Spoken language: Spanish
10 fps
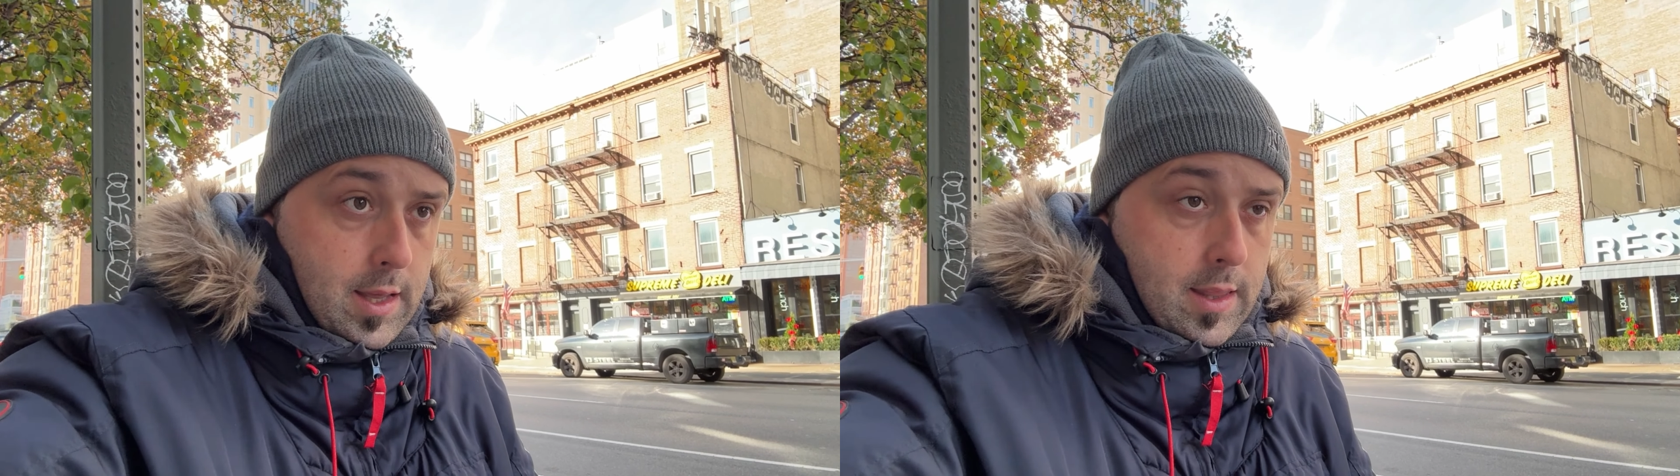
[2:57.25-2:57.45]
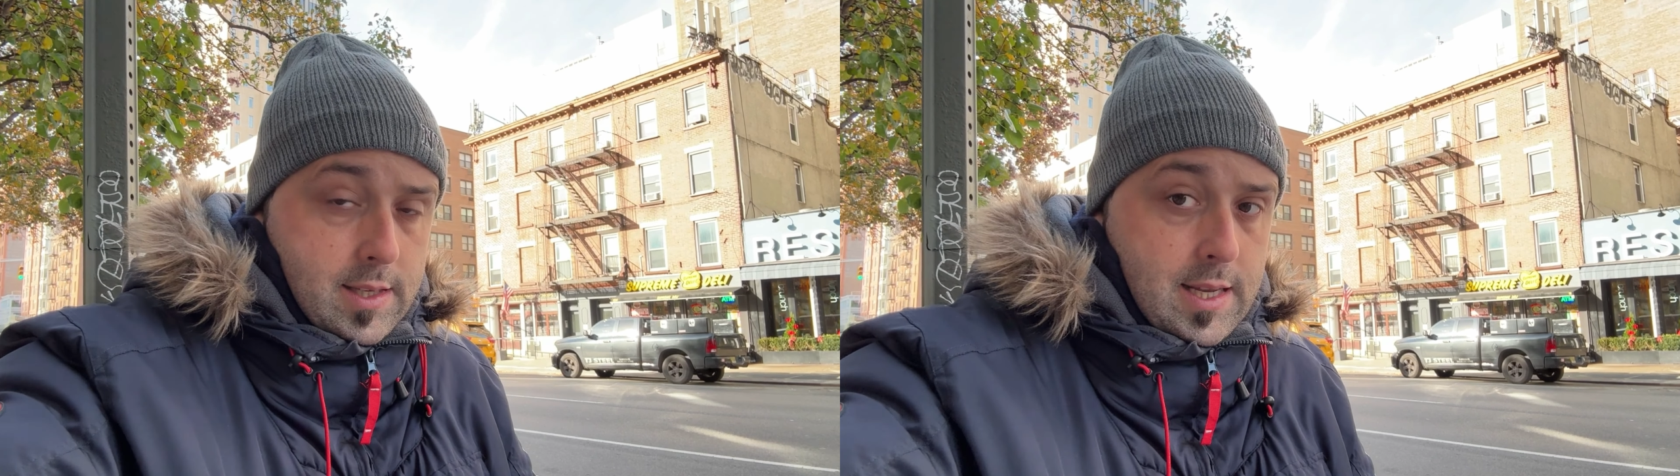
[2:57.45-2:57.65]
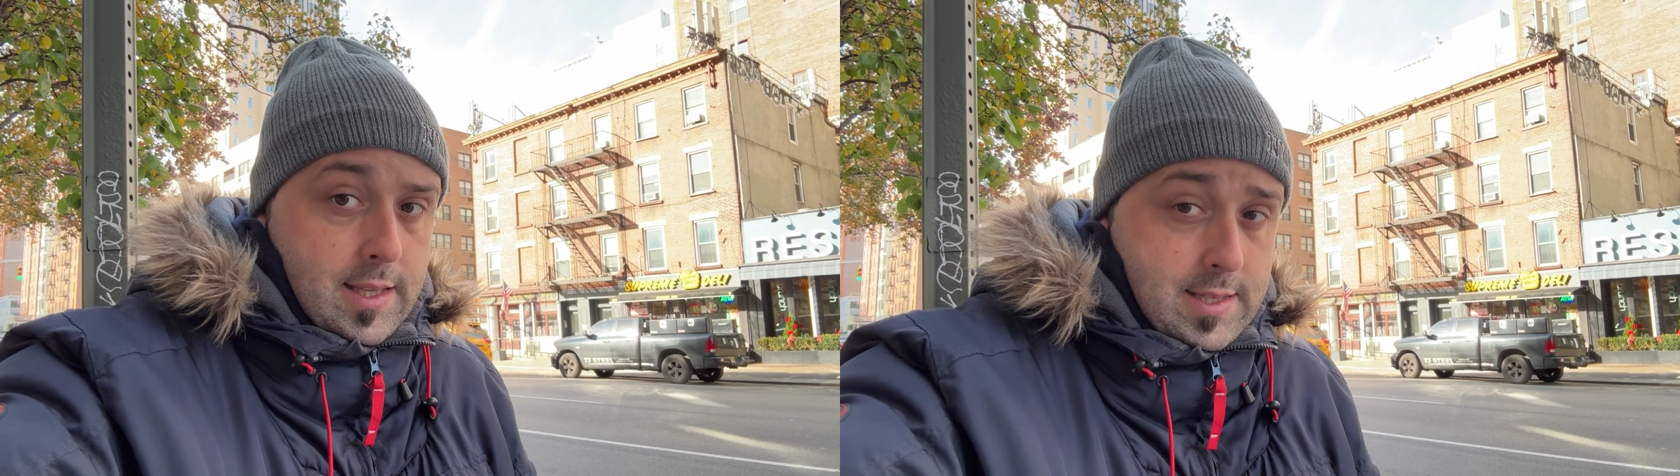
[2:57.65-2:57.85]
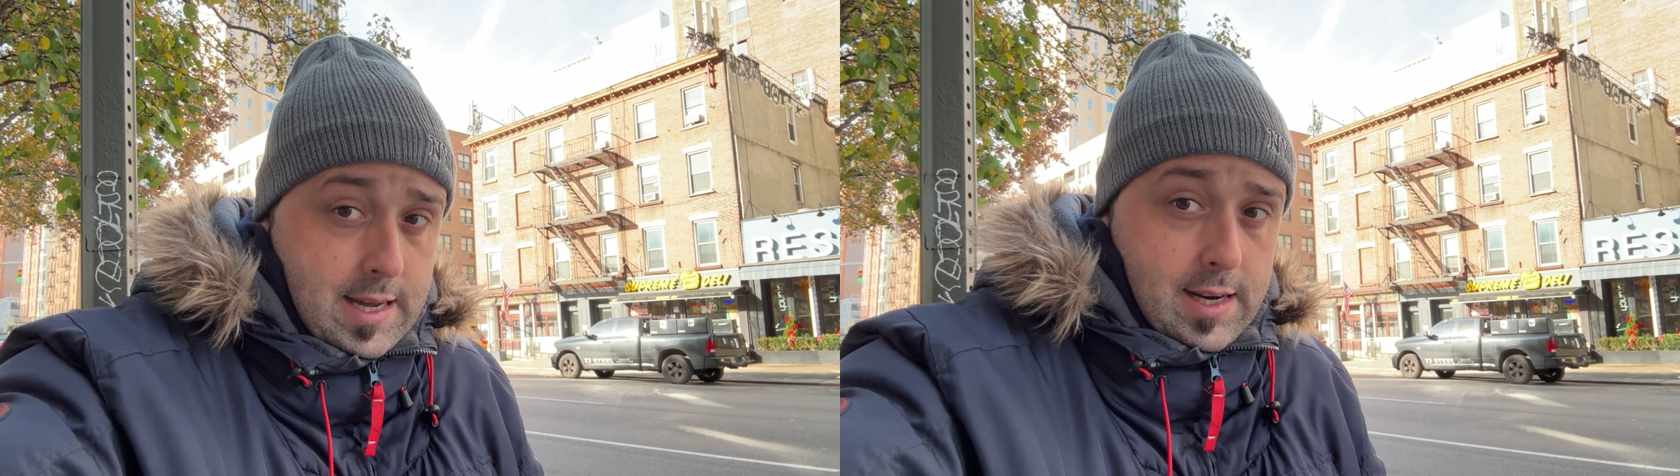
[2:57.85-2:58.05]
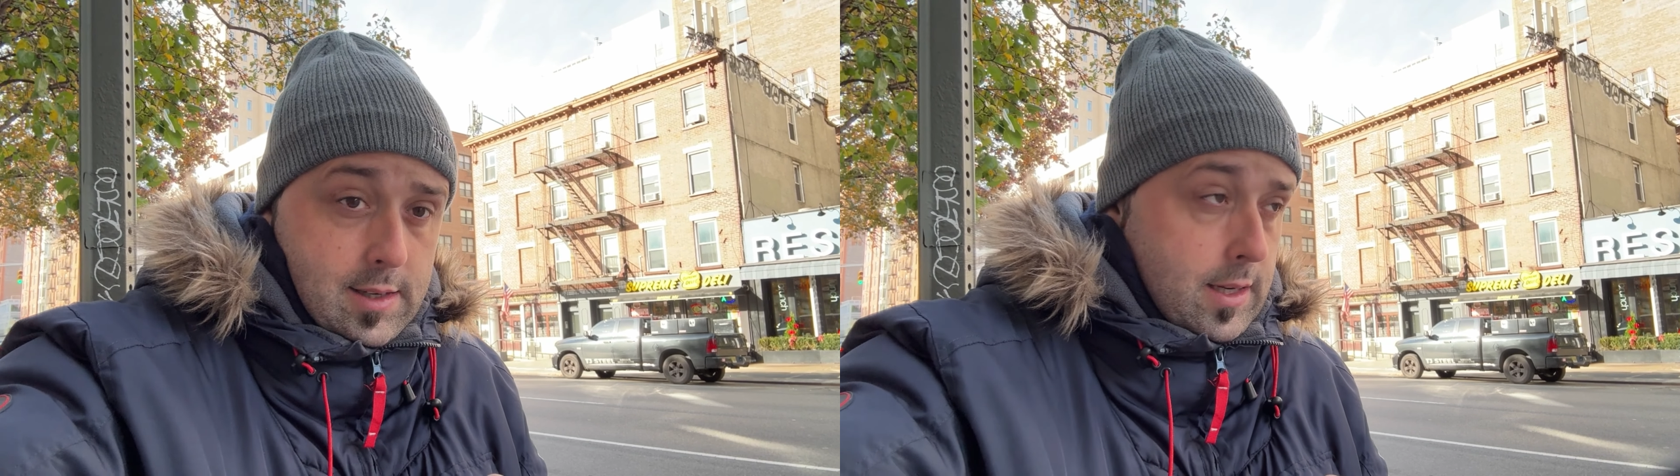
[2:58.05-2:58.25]

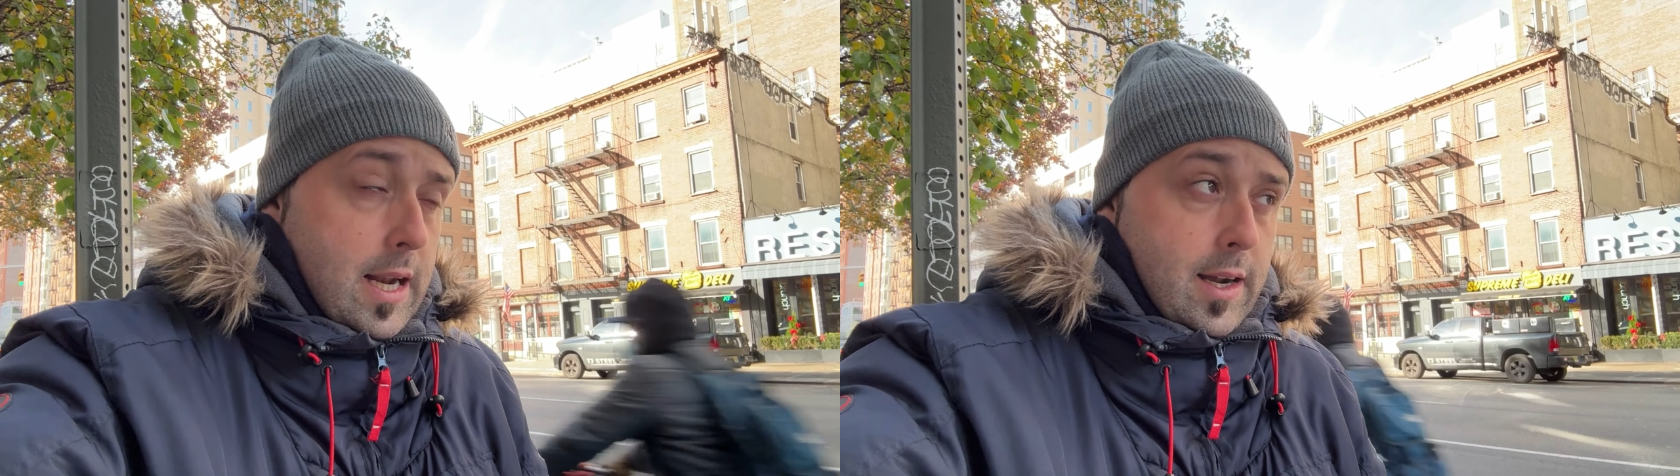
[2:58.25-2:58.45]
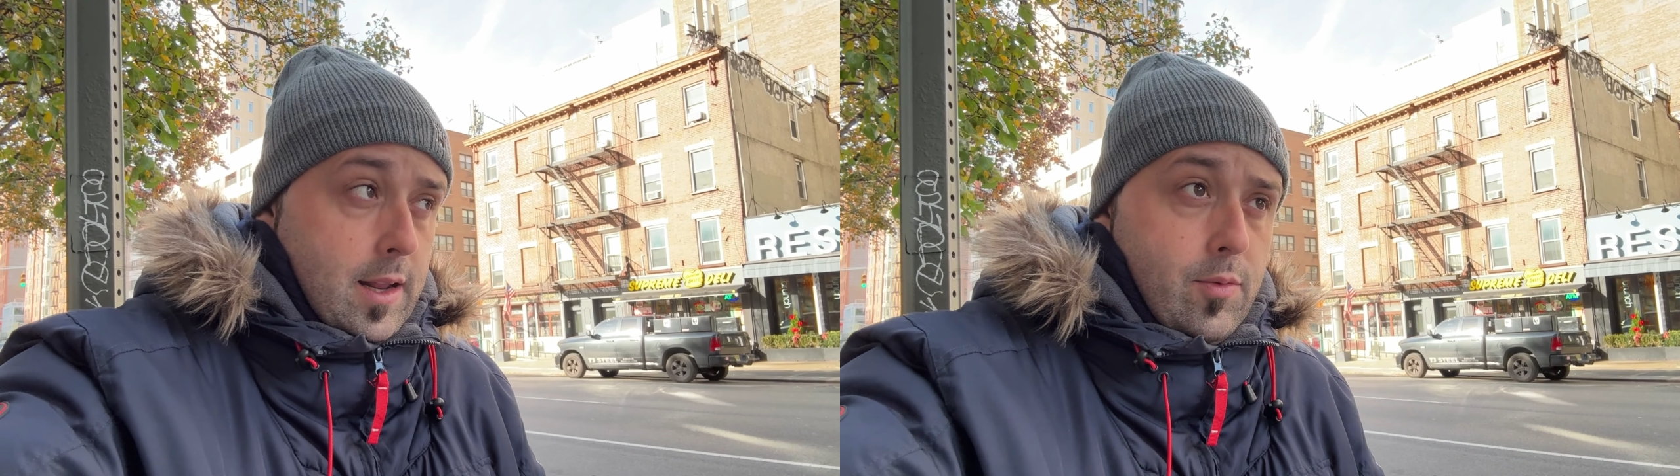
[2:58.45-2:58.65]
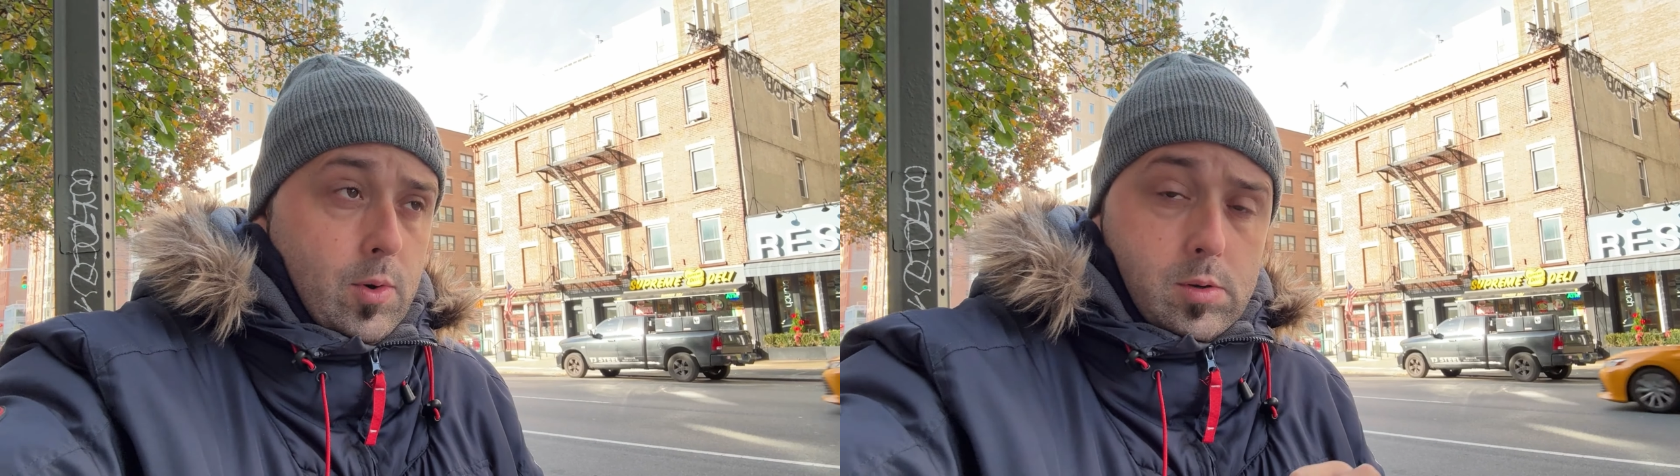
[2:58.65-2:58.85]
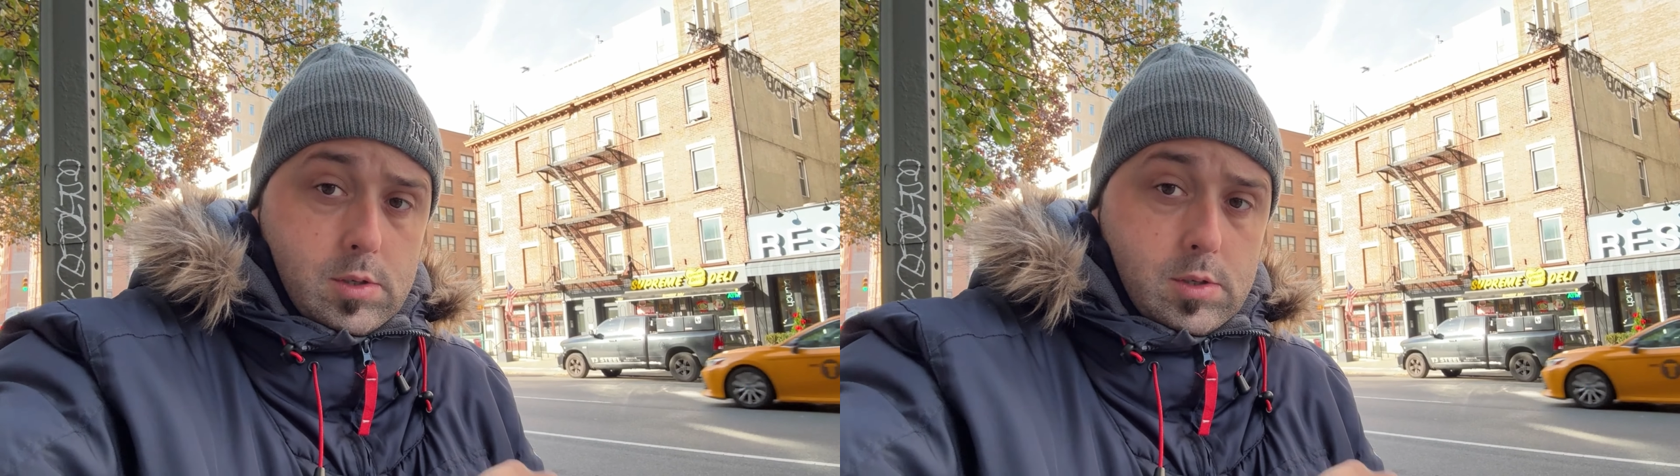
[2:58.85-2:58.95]
desatascar el grifo.